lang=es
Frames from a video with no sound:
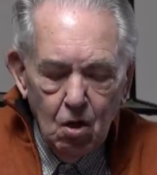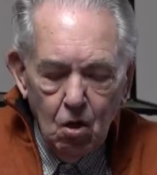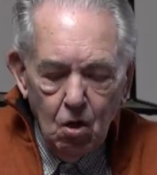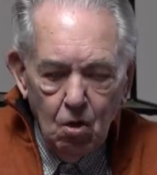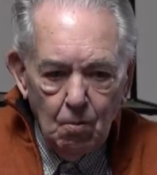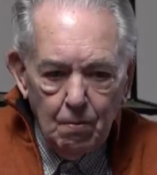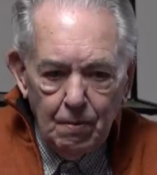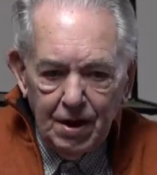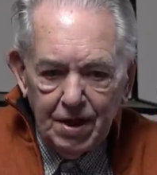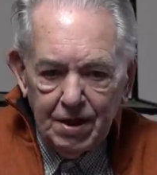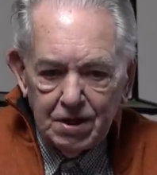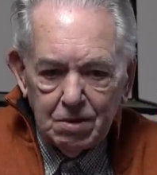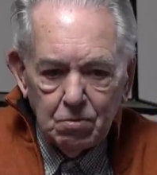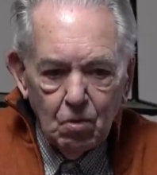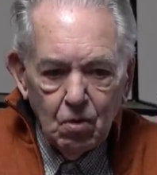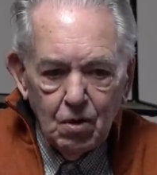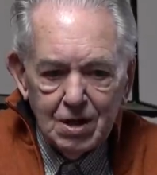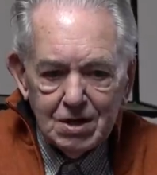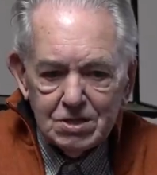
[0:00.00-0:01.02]
o para
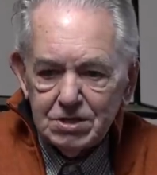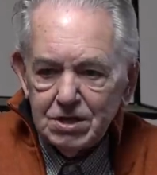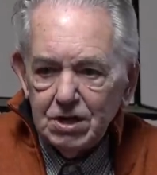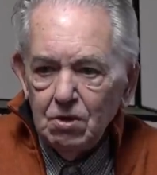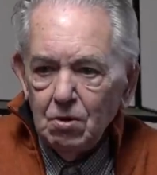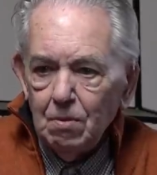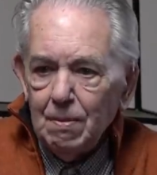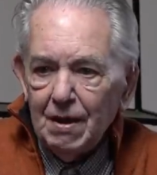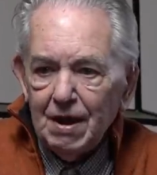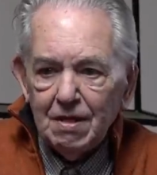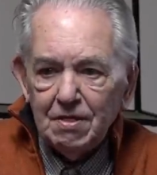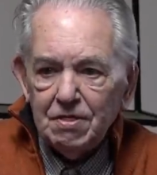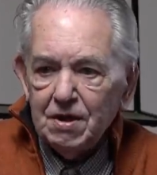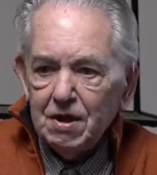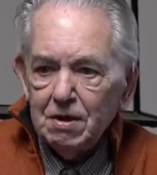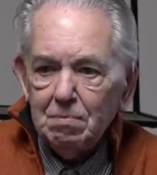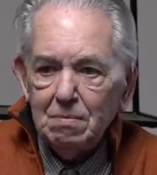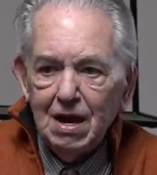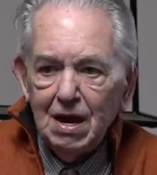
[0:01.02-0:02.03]
dibujar, sino para
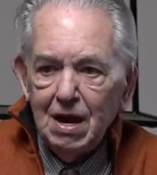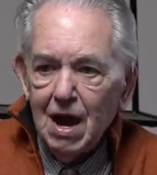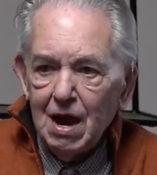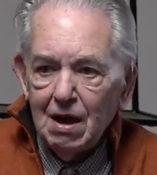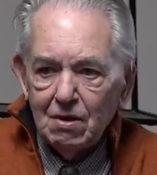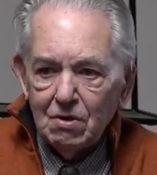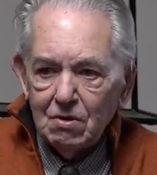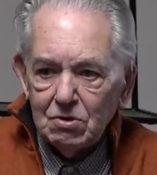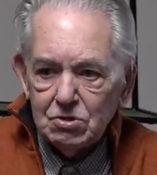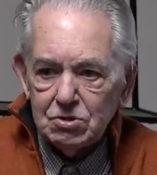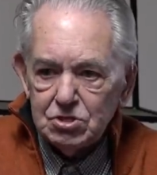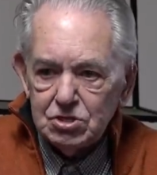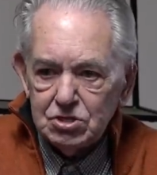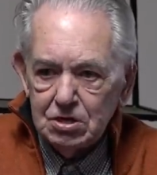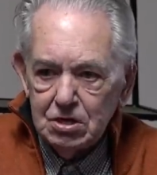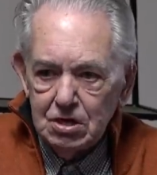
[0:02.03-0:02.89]
hacer milagros.